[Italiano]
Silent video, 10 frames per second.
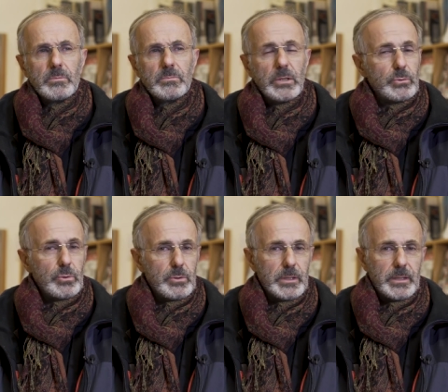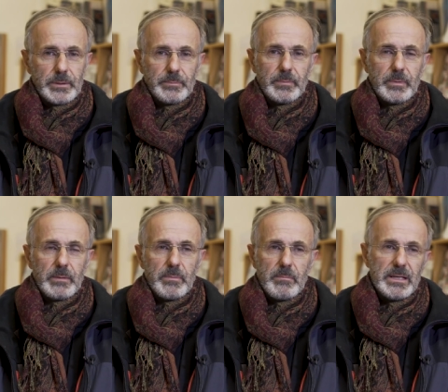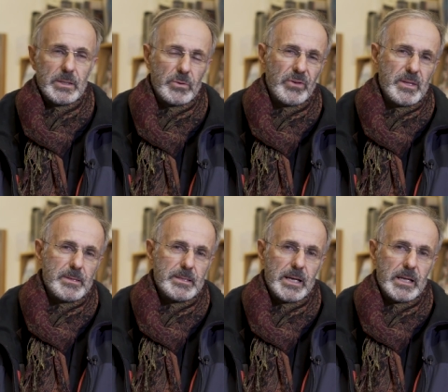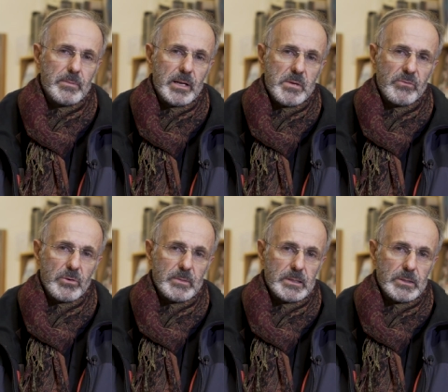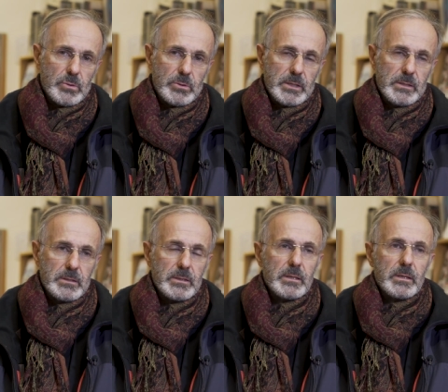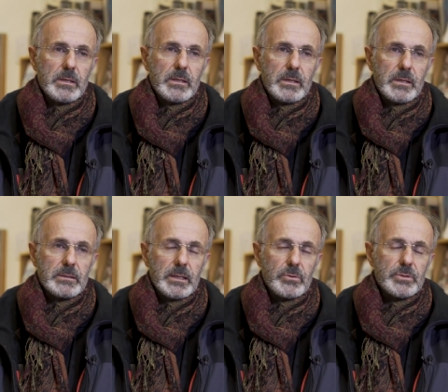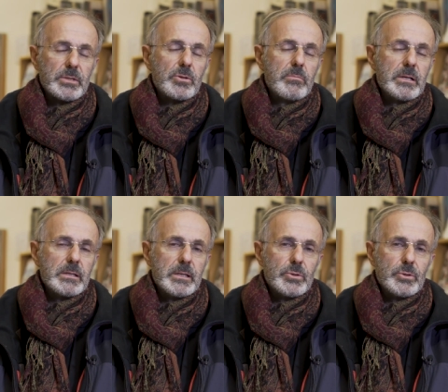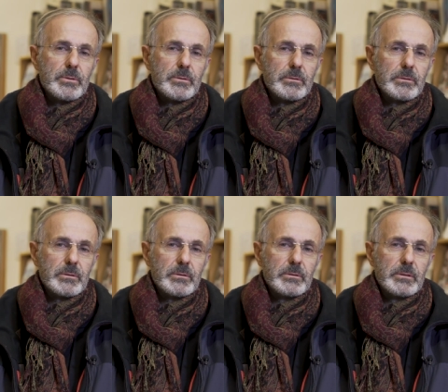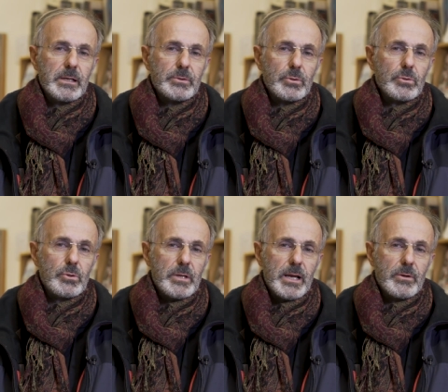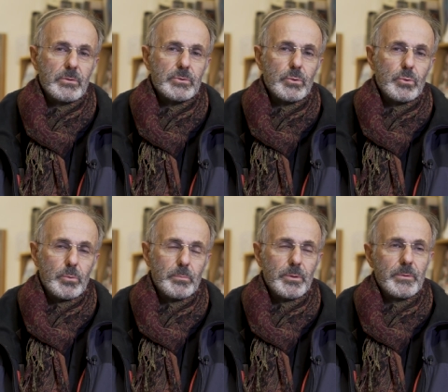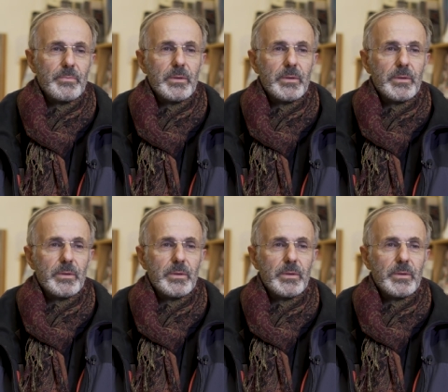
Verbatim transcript: un attore che per me è stato fondamentale per la mia formazione, che è stato Cesco Baseggio, col Teatro Codoniano, il suo gruppo.